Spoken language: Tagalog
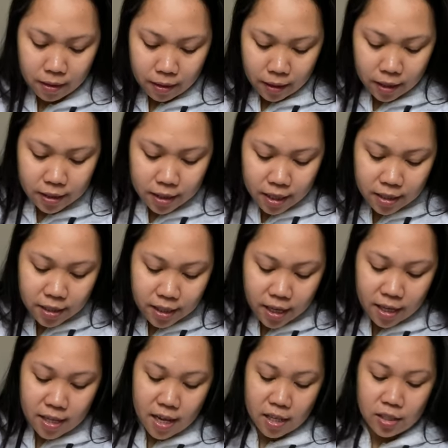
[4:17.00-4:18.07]
As I
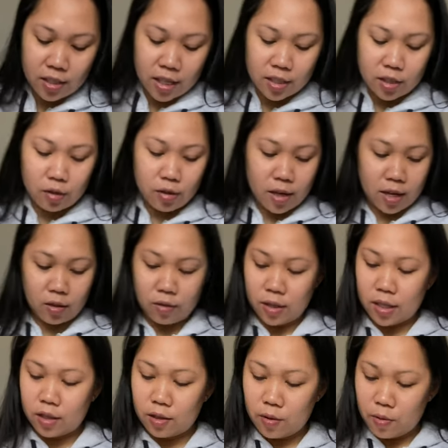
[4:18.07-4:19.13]
said, adjust nyo lang
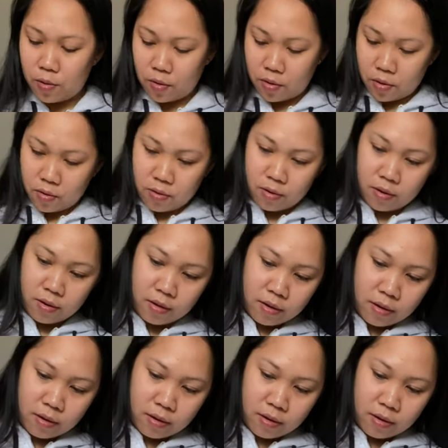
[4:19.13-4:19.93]
ulit yung